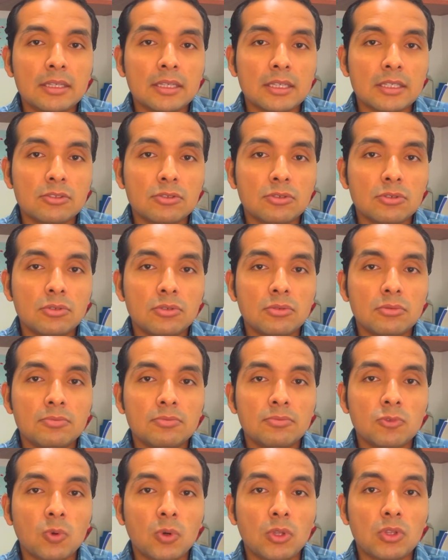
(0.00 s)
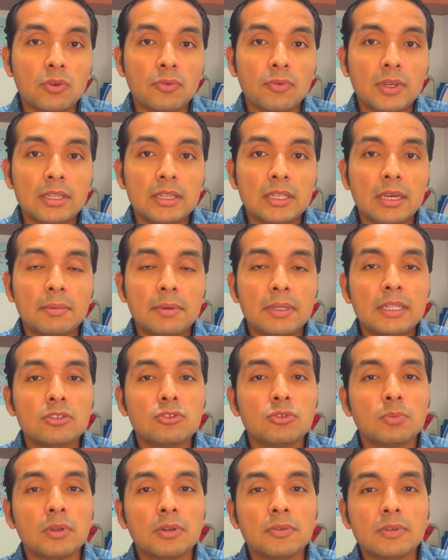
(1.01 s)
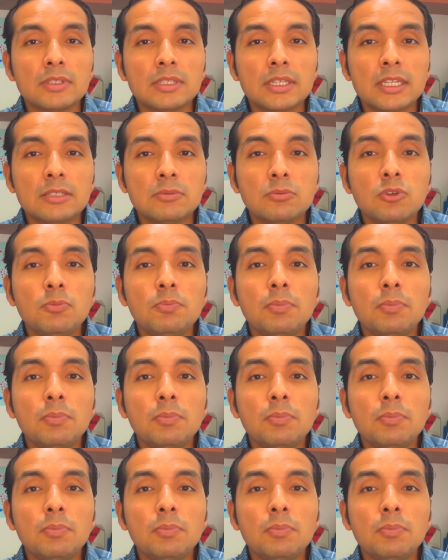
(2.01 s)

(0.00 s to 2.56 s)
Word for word: que son cuando afecta a venas superficiales muy